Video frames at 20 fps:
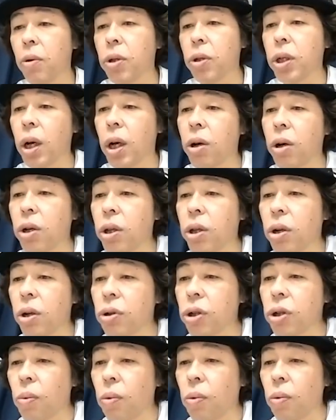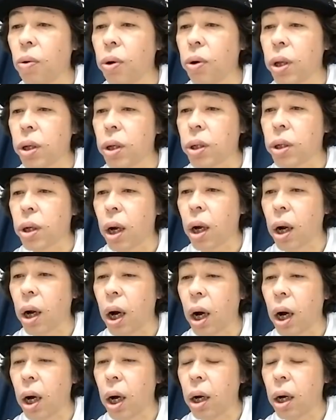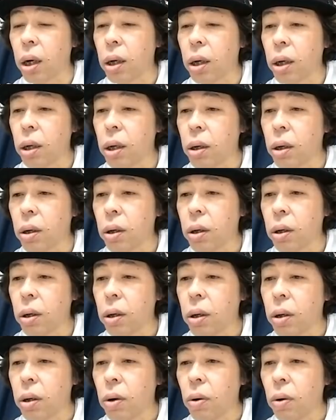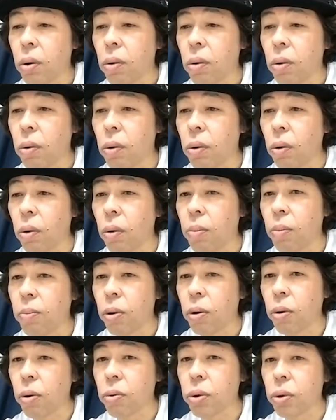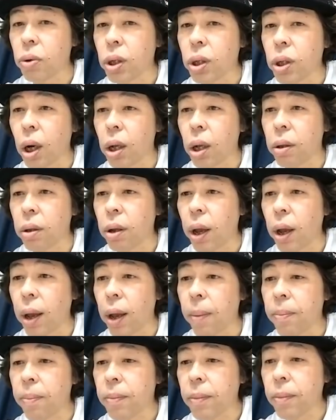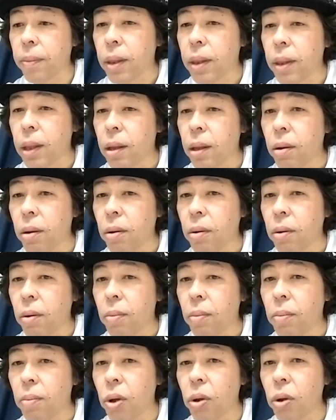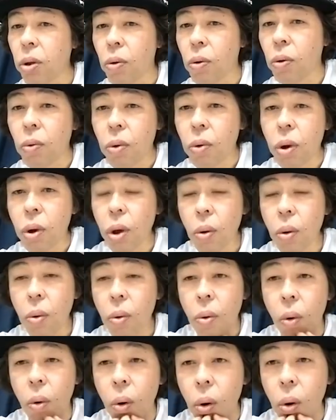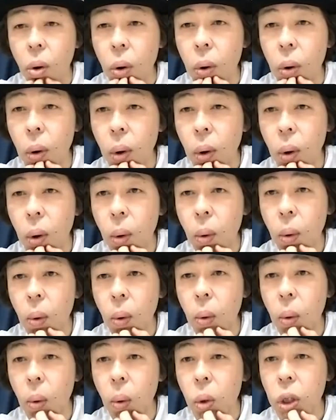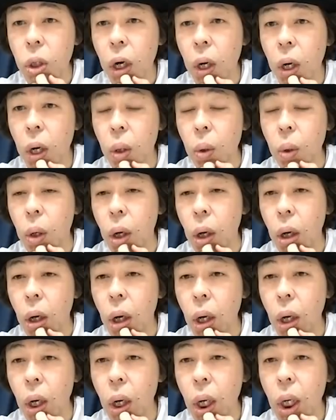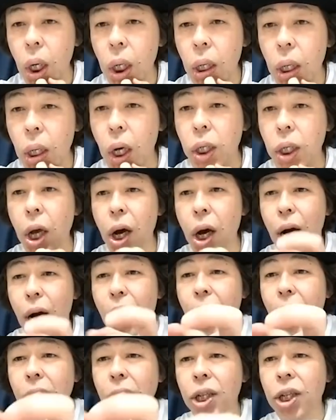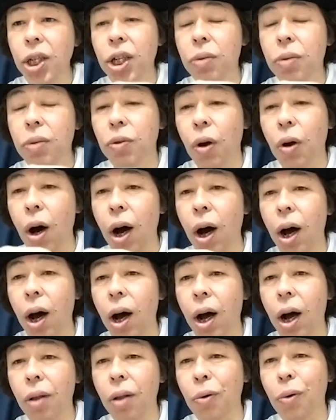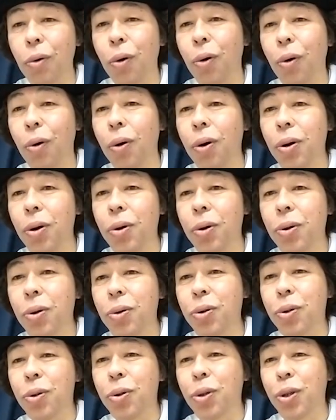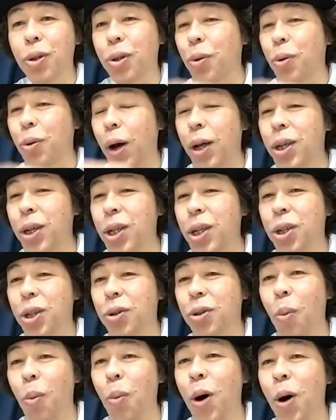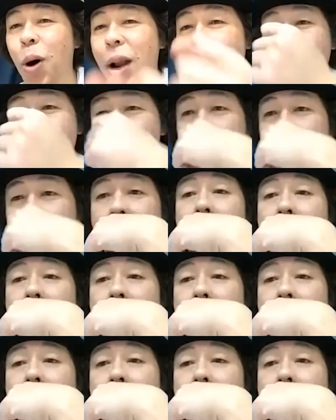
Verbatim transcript: 持ち歩いてる人も多いですから、保温も6時間で、まあでも結構、おしゃれというか、なんかサッカーチームのあのグッズとは一瞬思わないです